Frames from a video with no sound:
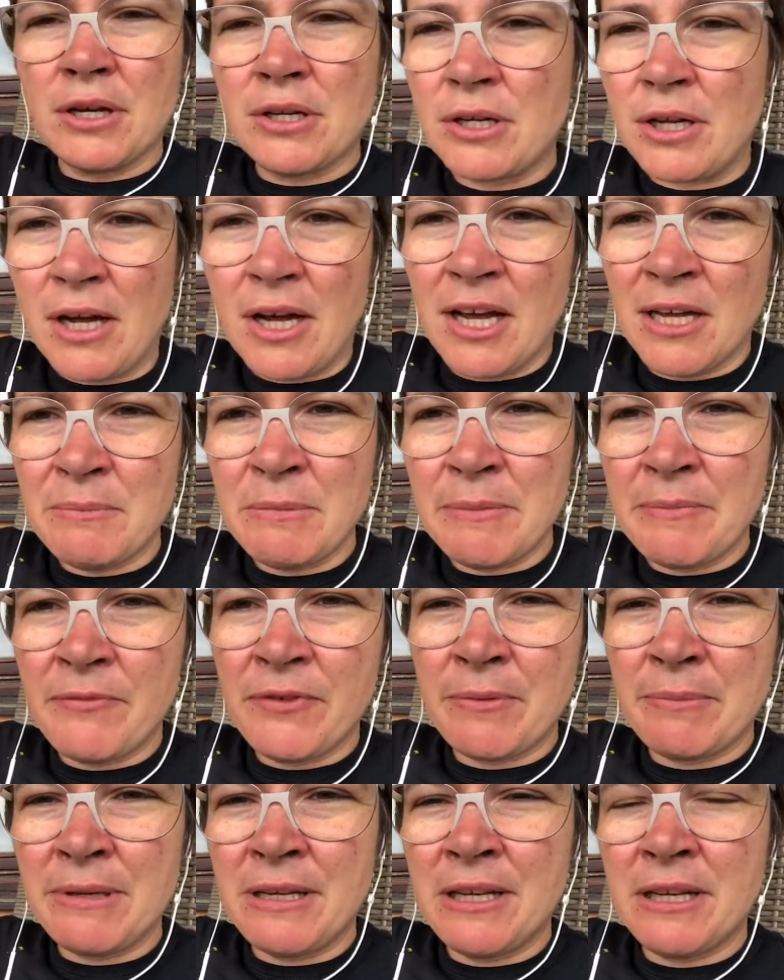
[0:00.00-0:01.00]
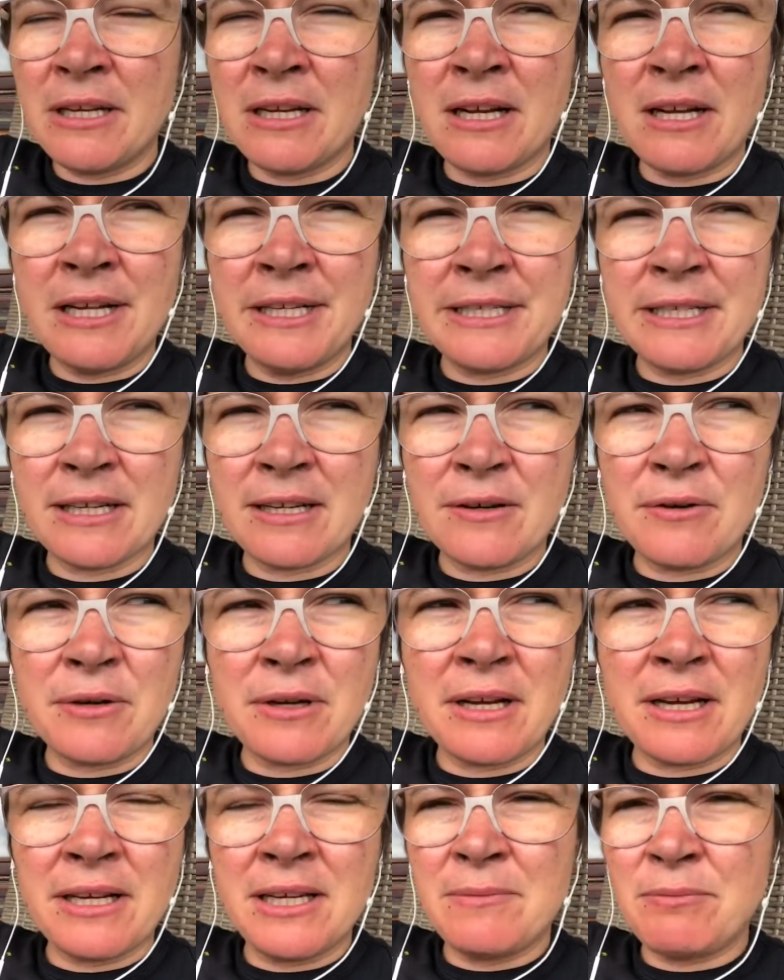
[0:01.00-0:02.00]
daheim im Familienalltag auch
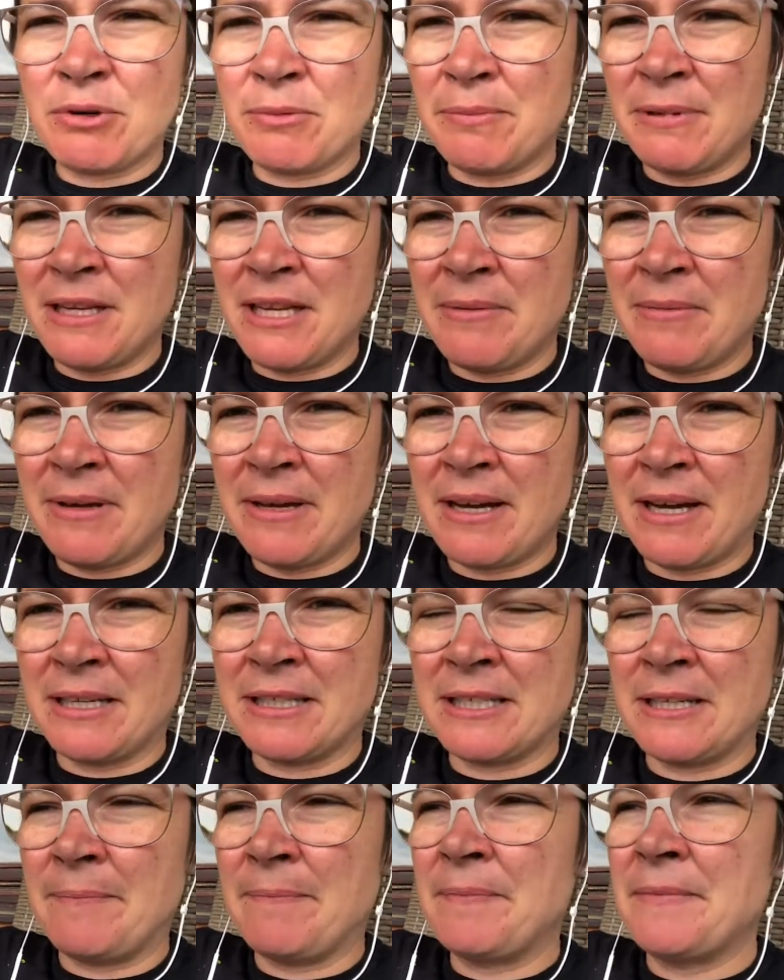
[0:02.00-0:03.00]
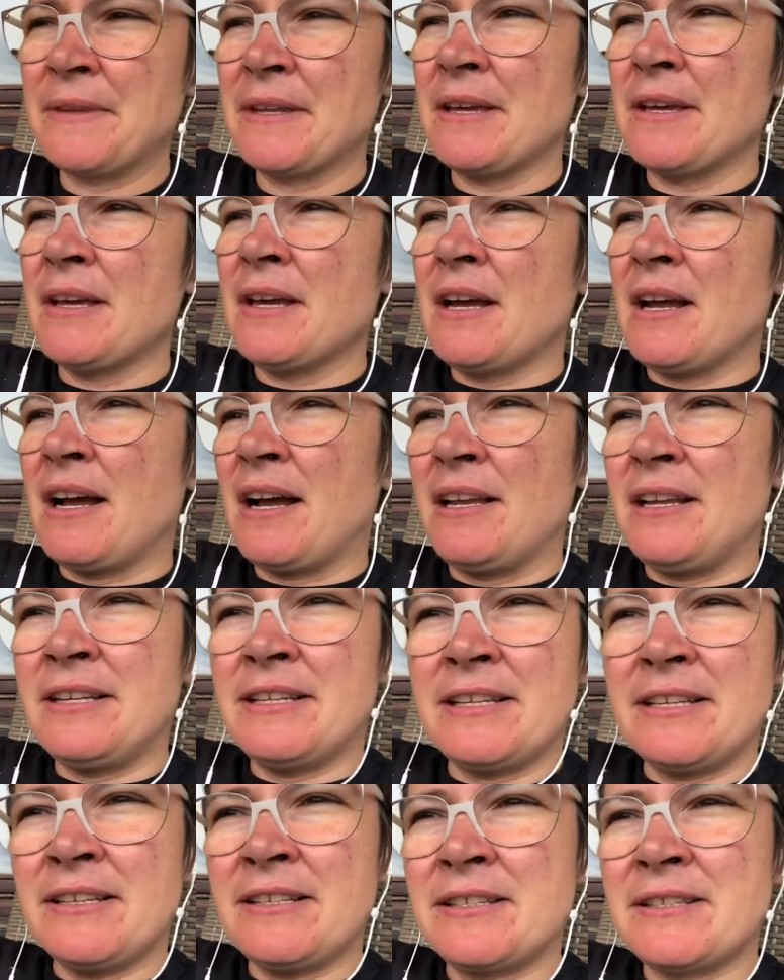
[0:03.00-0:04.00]
keine Probleme hatte.
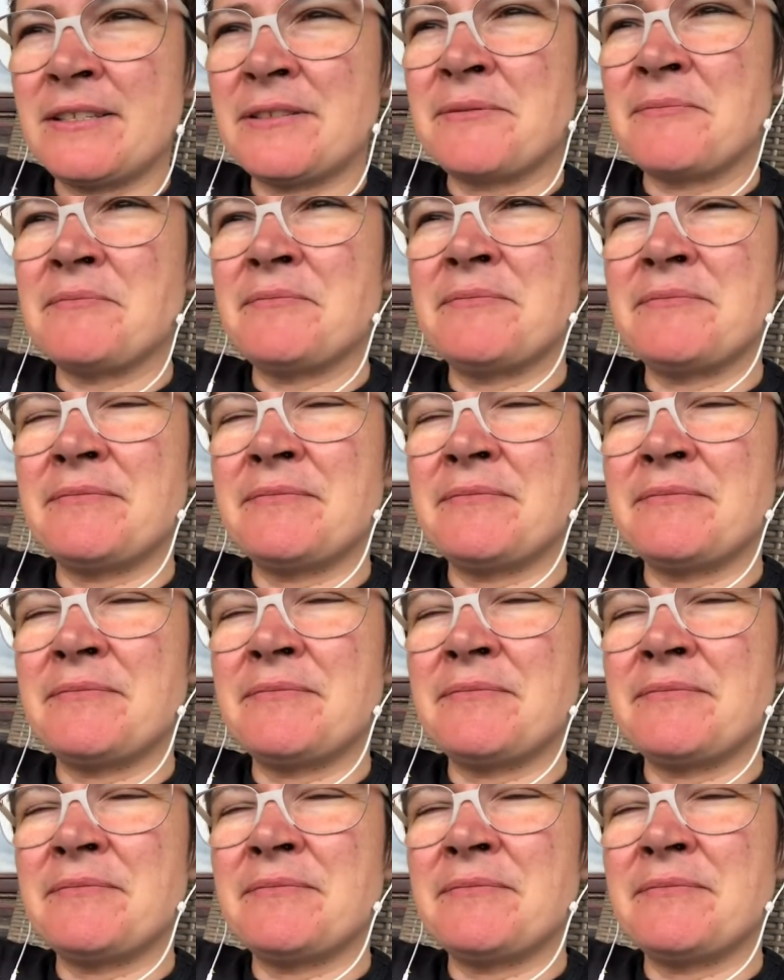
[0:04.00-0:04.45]
Allerdings